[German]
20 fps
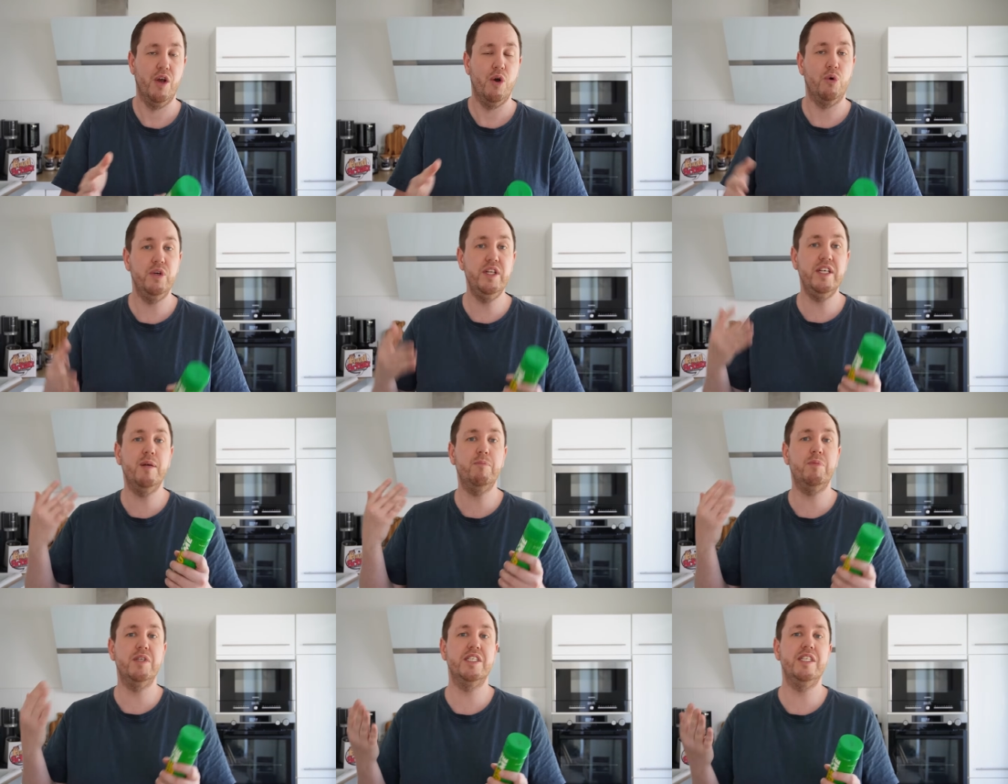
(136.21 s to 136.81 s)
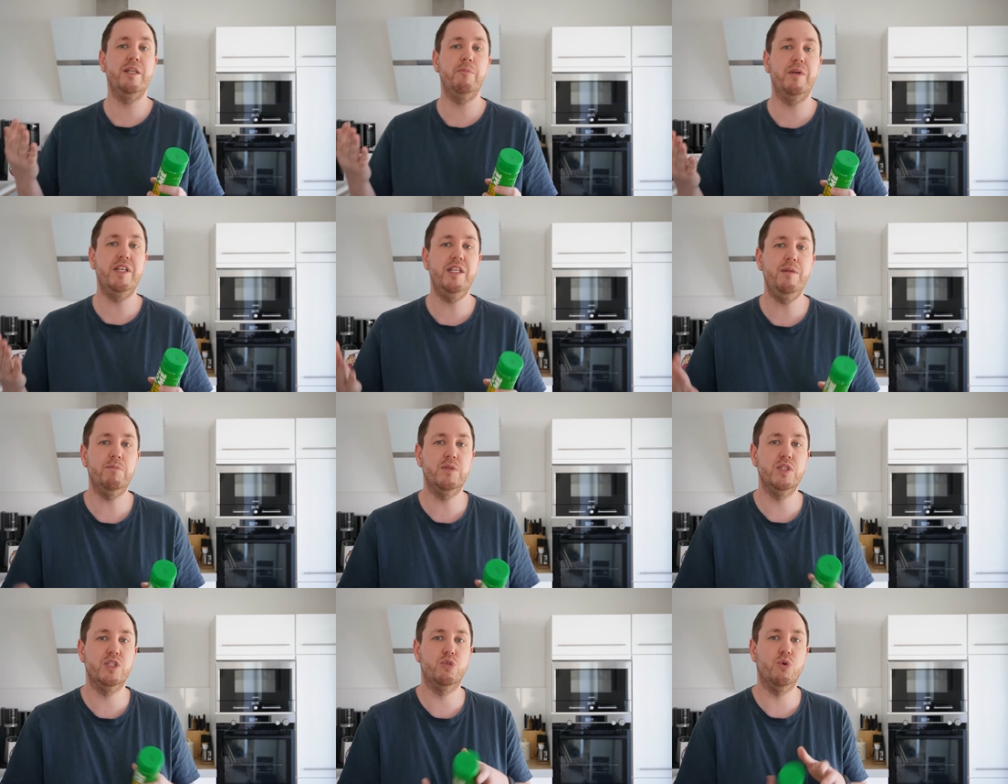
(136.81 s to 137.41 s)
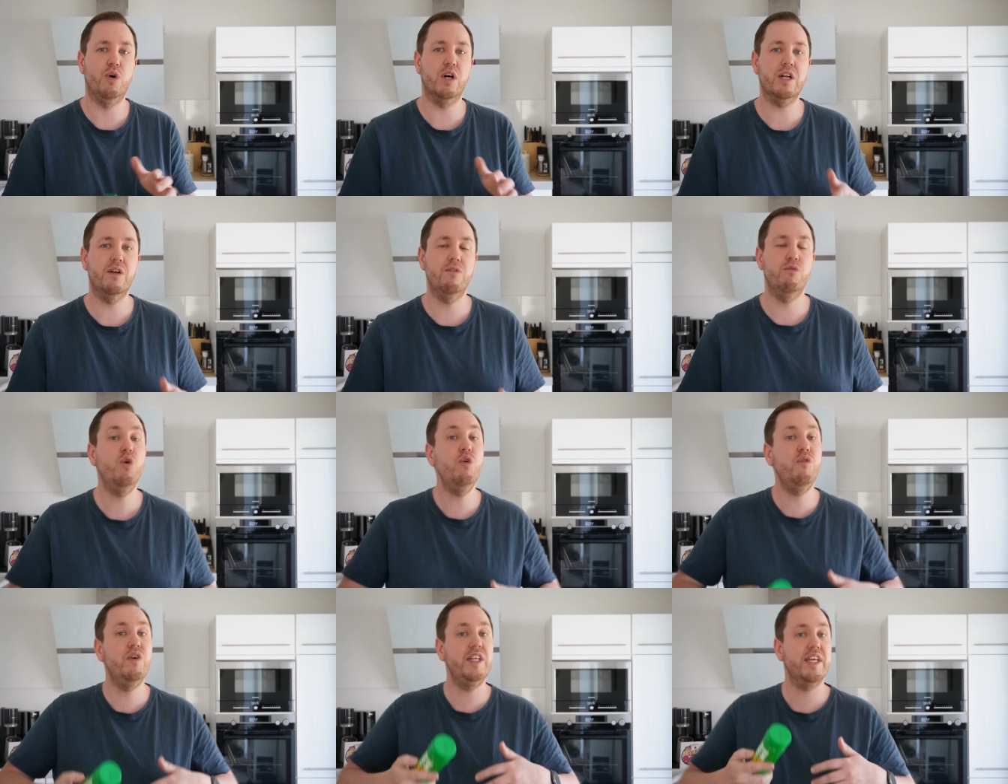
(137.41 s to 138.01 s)
Und die gibt es in den beliebten Sorten,
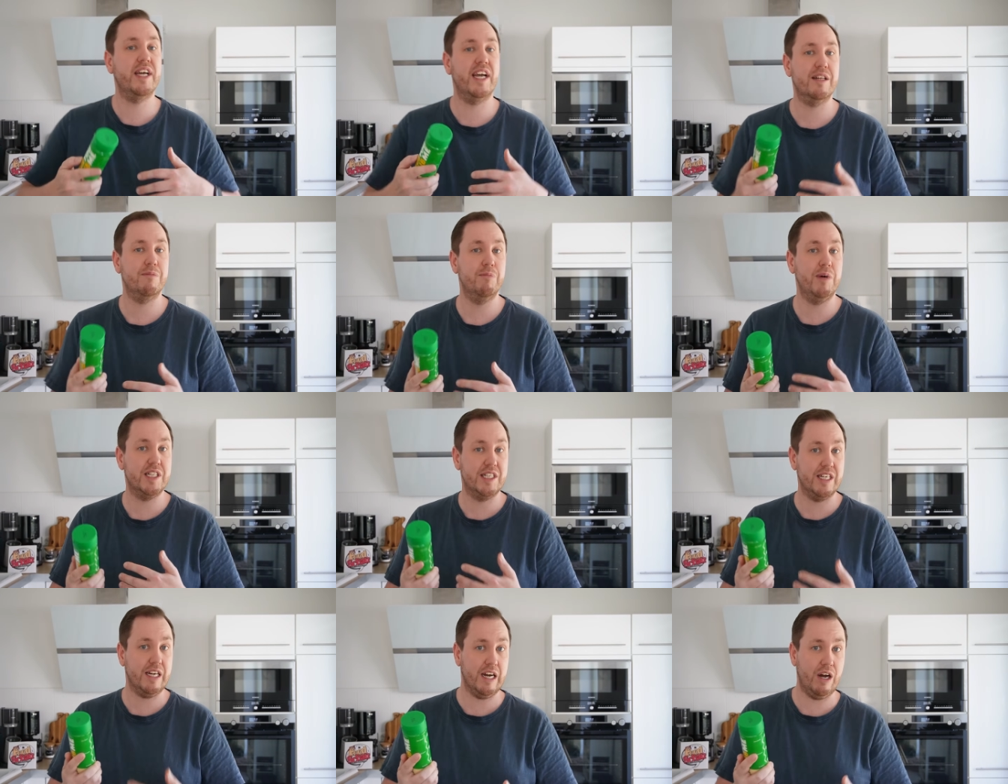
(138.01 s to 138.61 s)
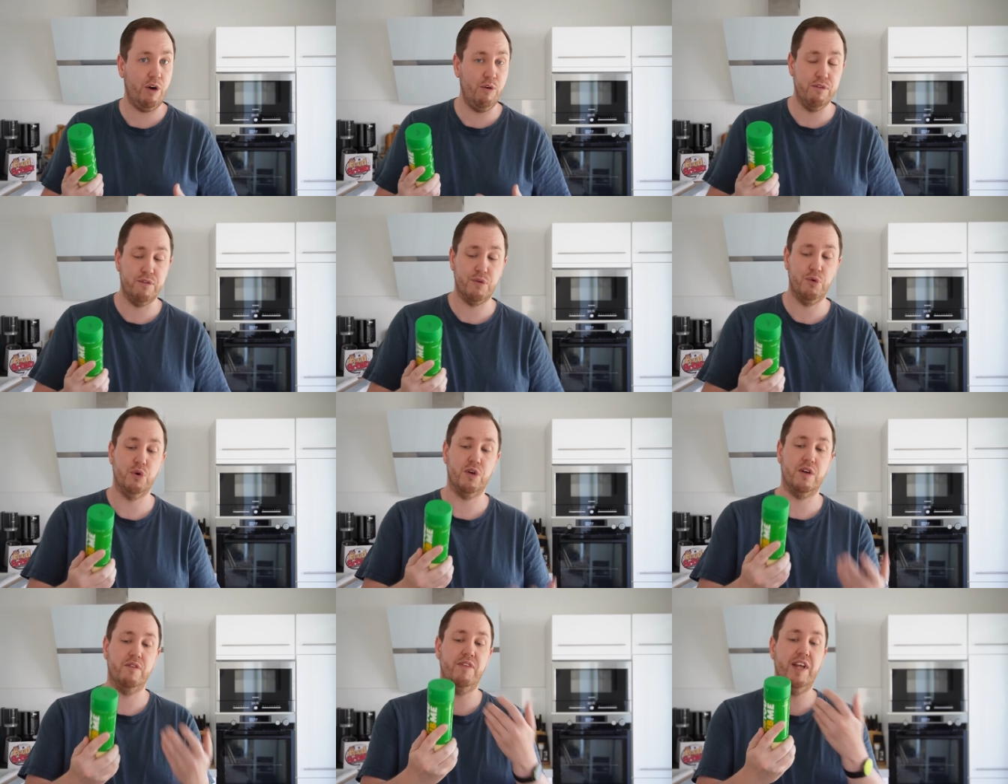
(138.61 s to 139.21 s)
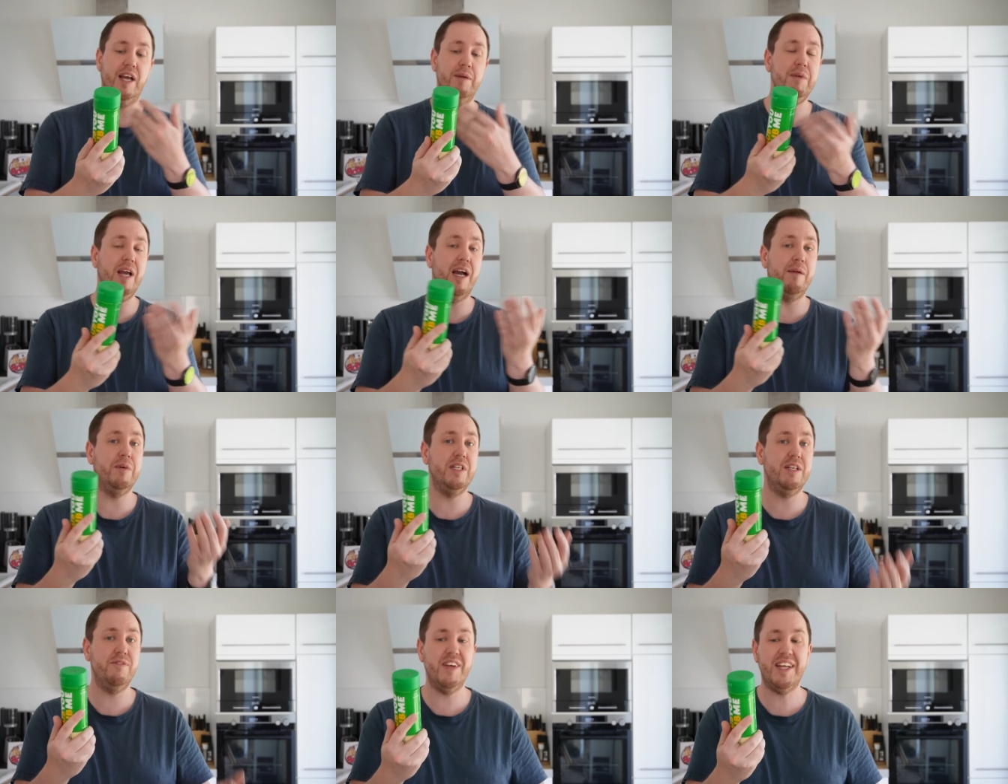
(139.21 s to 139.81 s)
wo wir direkt mal drauf gucken. Wir haben hier
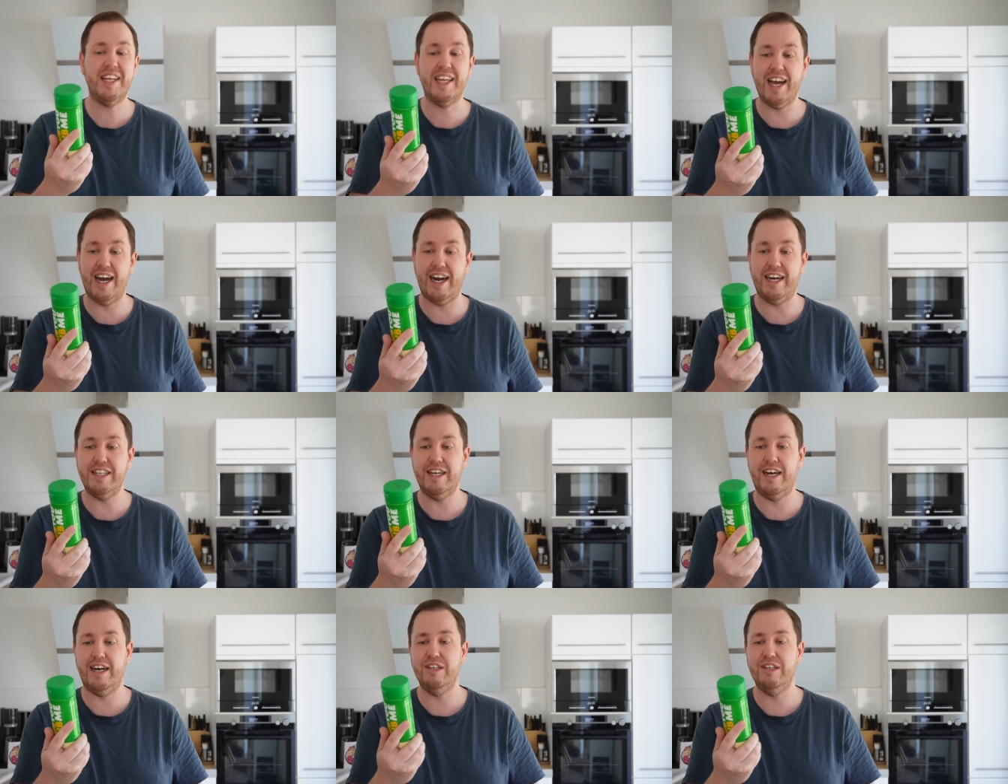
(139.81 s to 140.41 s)
einmal die vegane